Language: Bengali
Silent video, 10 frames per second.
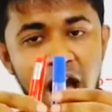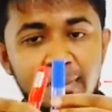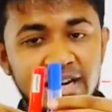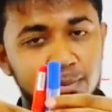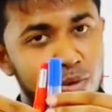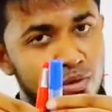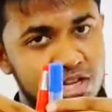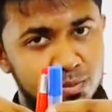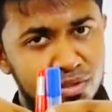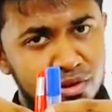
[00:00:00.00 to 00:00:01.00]
আমি একটা পূর্ণ
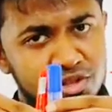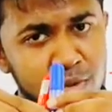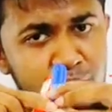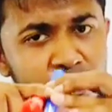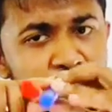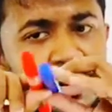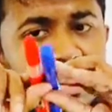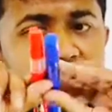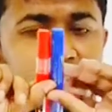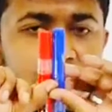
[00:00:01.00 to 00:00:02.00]
স্পন্দন সম্পন্ন
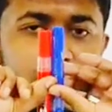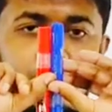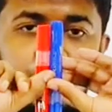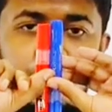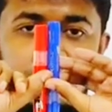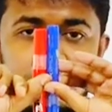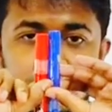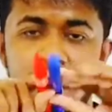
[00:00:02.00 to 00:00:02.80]
করলে বিপরীত